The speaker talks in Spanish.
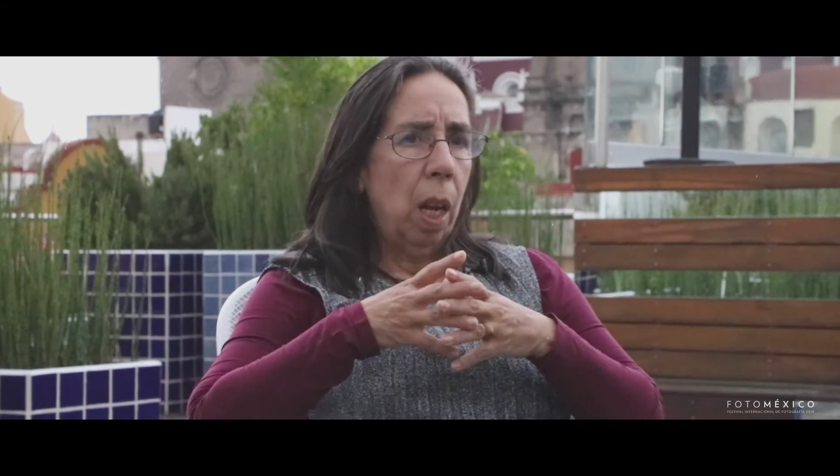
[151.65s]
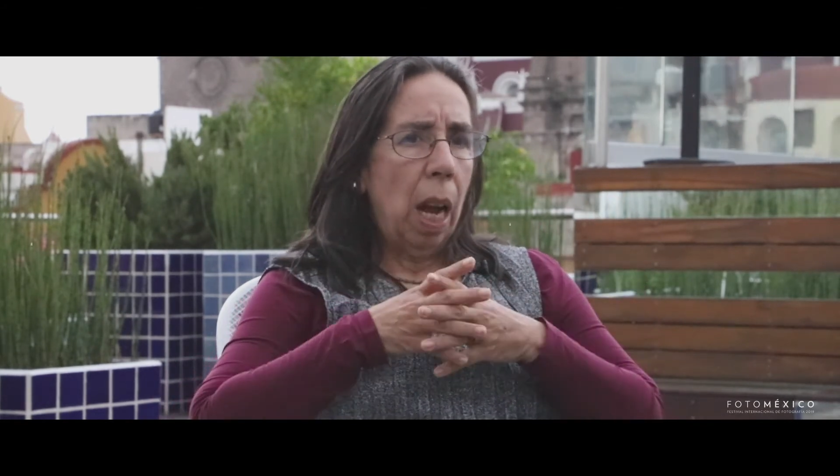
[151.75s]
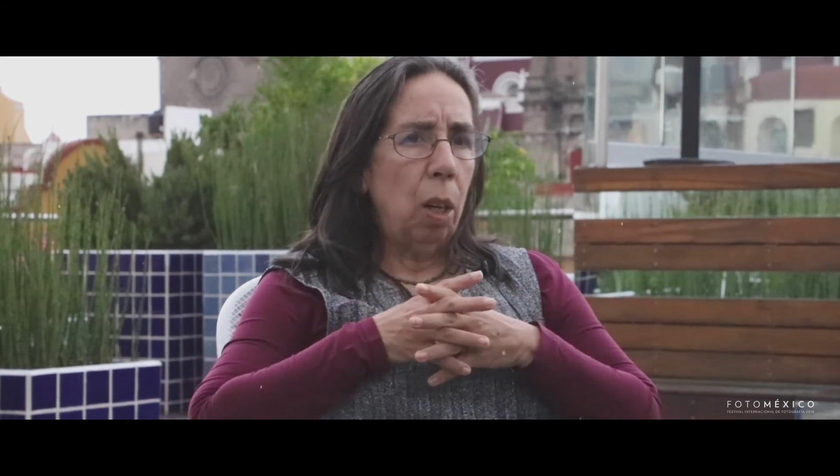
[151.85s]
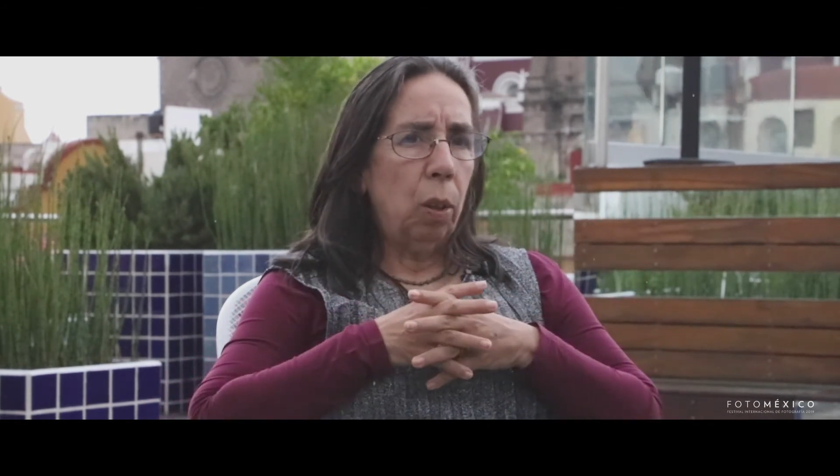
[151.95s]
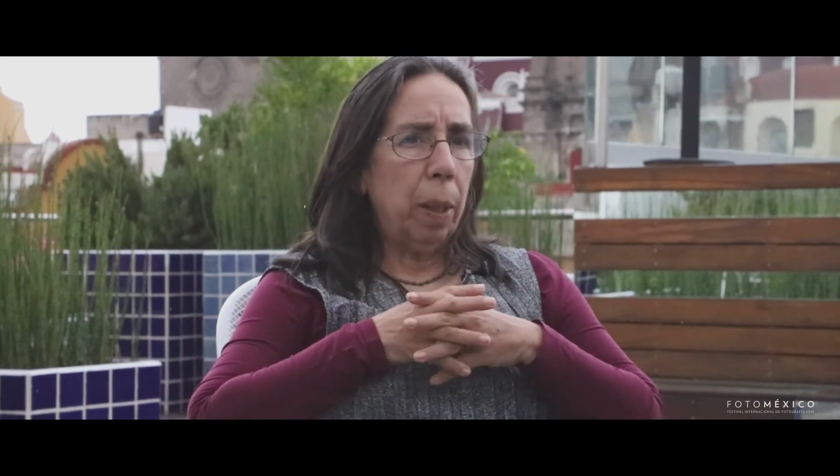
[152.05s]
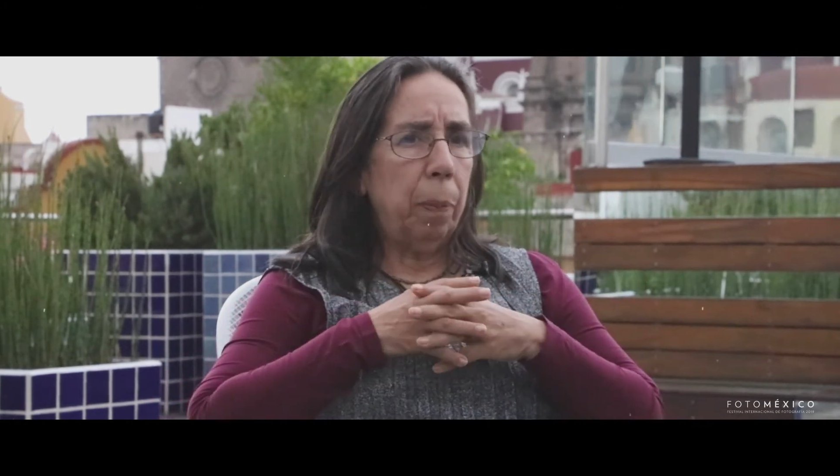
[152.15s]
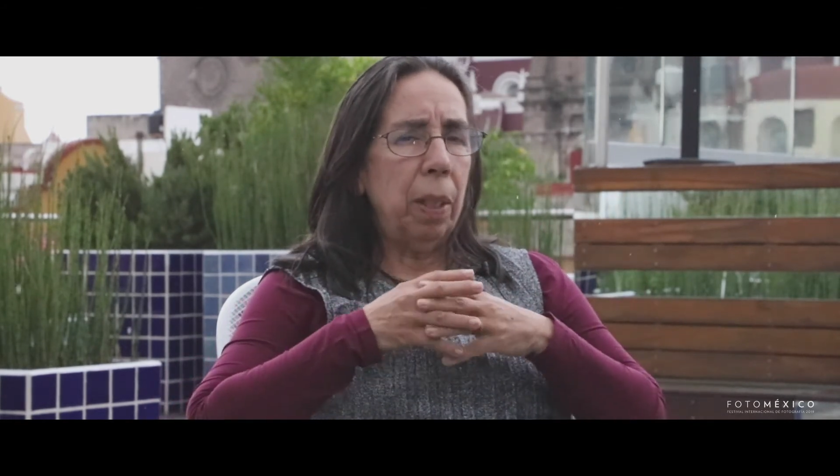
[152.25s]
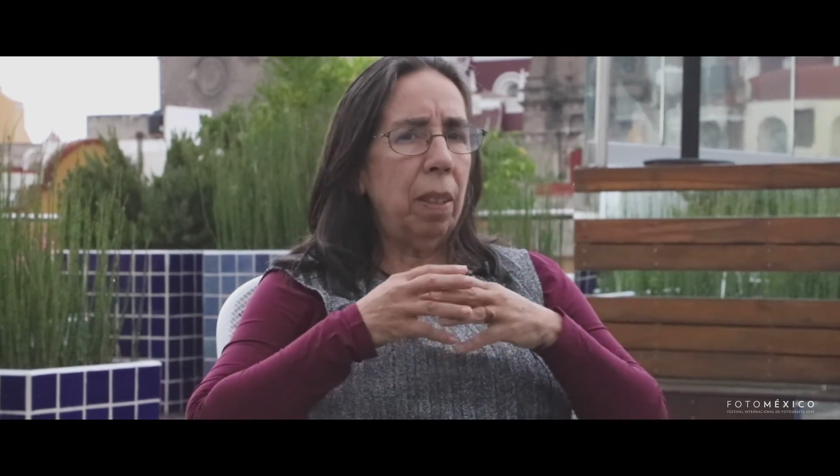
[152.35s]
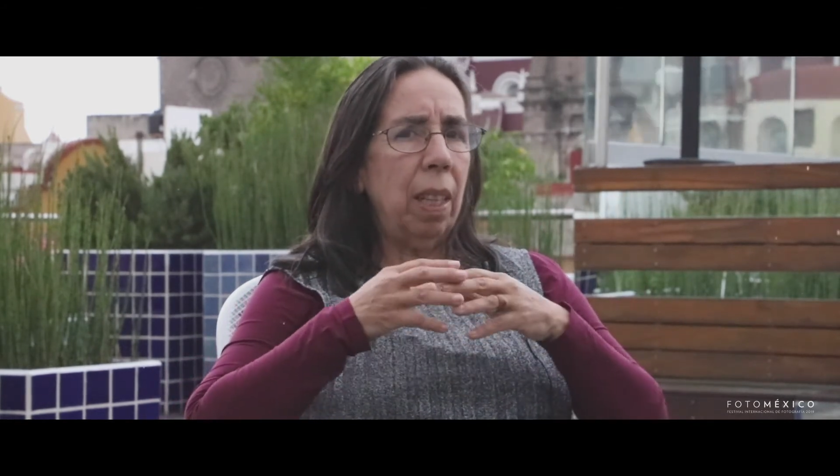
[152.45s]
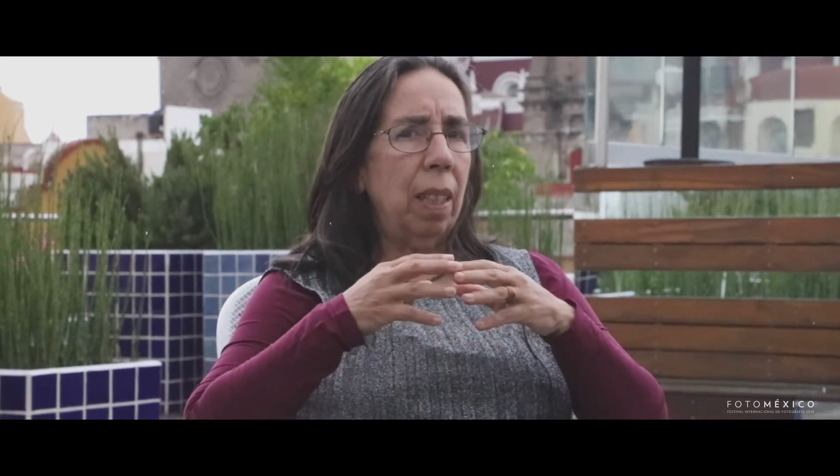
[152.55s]
a, lo que
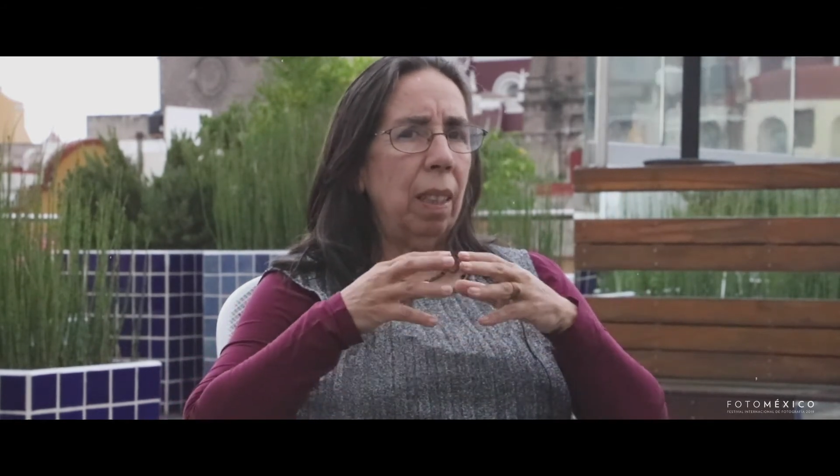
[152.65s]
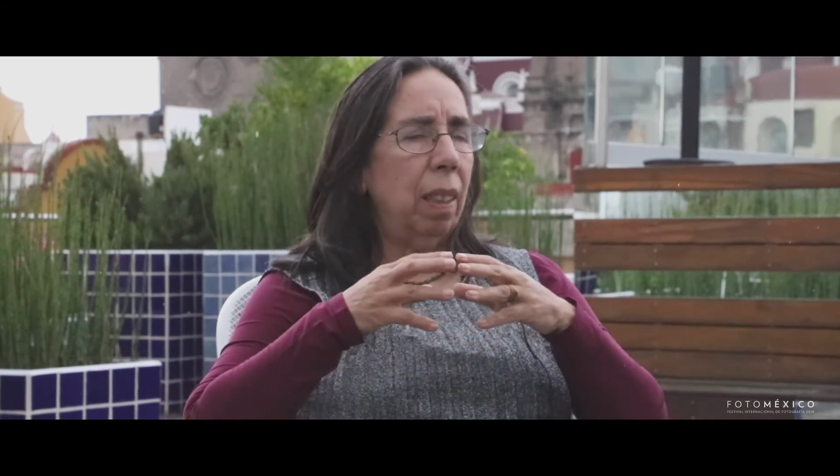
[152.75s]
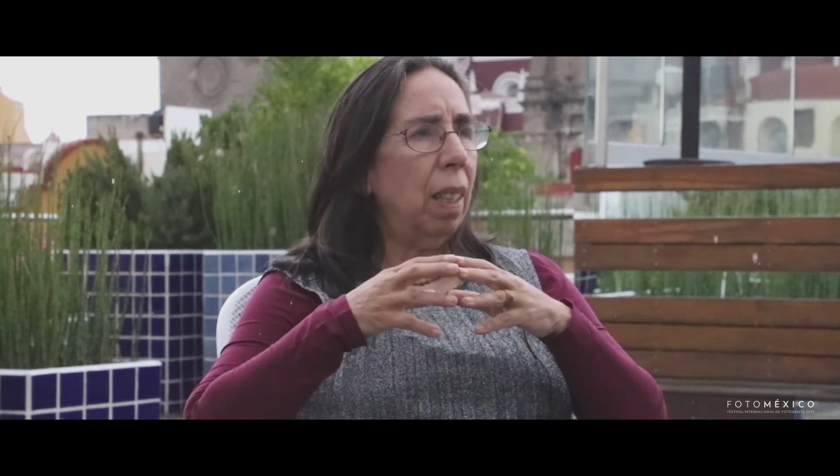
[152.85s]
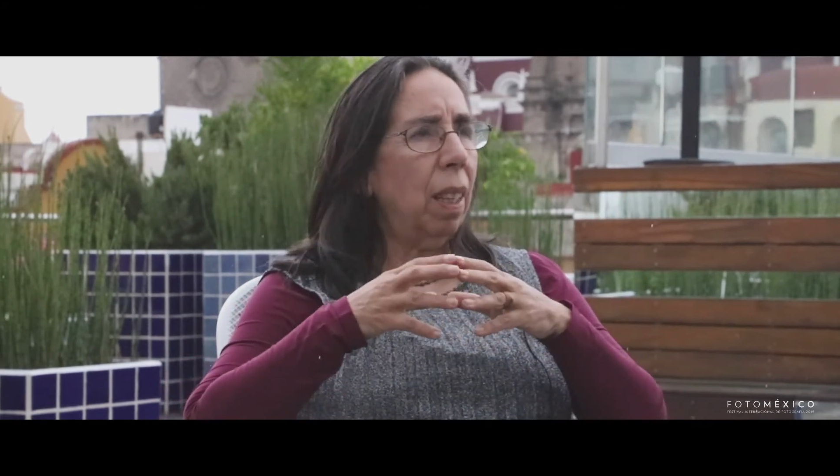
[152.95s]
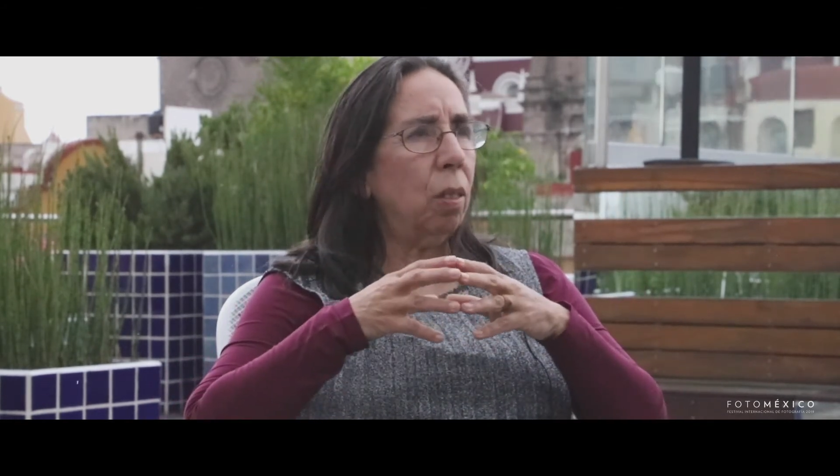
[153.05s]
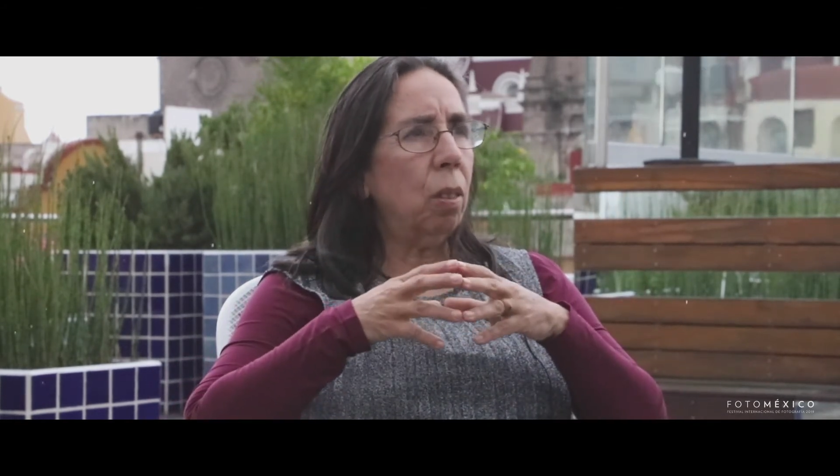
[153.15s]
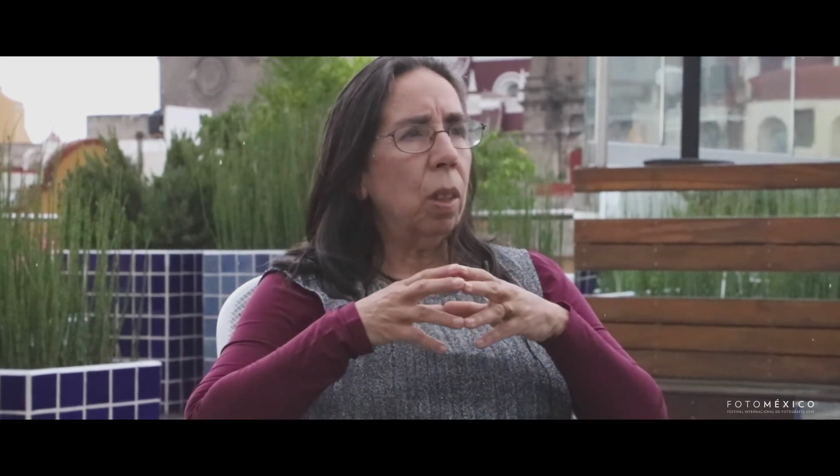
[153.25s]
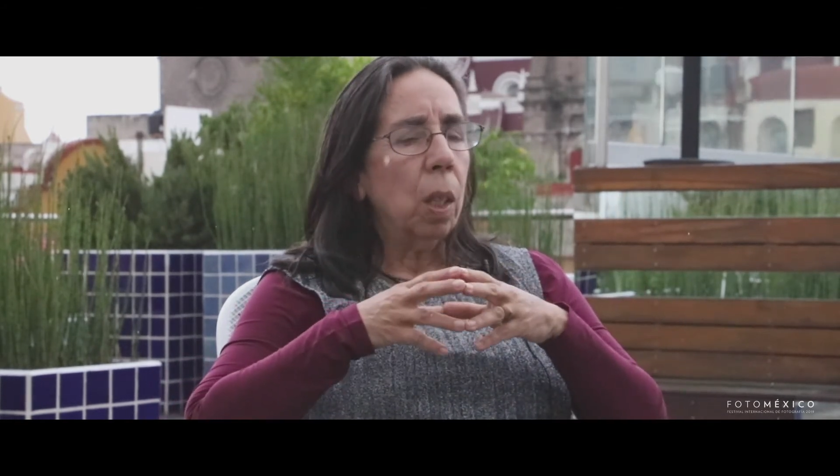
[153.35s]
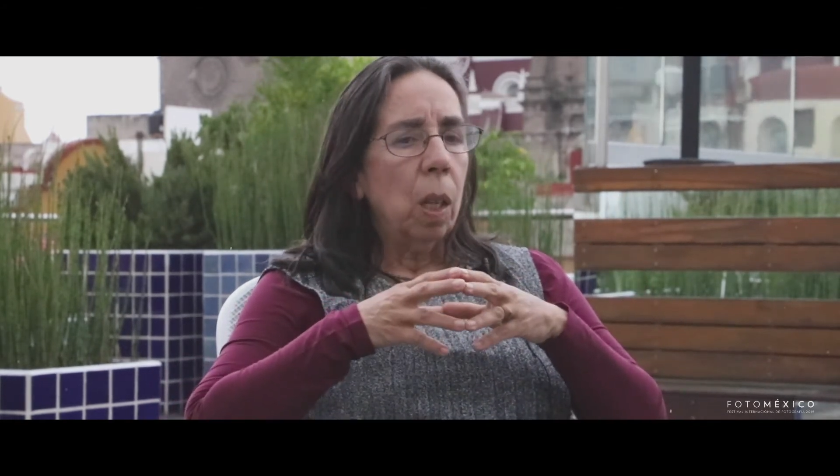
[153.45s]
puede ser la identidad, ¿no?